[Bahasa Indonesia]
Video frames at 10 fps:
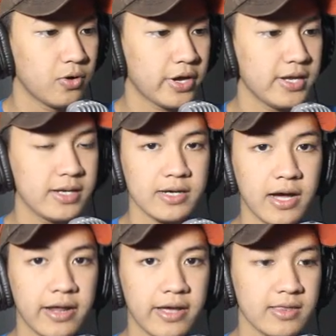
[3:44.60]
oke dia ke
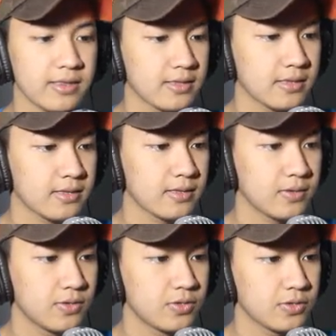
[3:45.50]
arcade
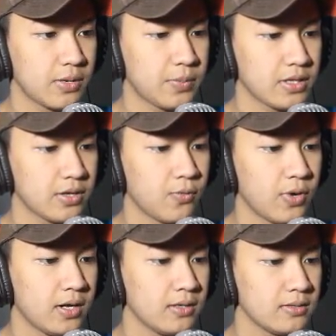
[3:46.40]
untuk dapetin
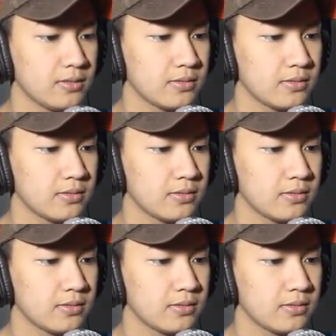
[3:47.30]
uang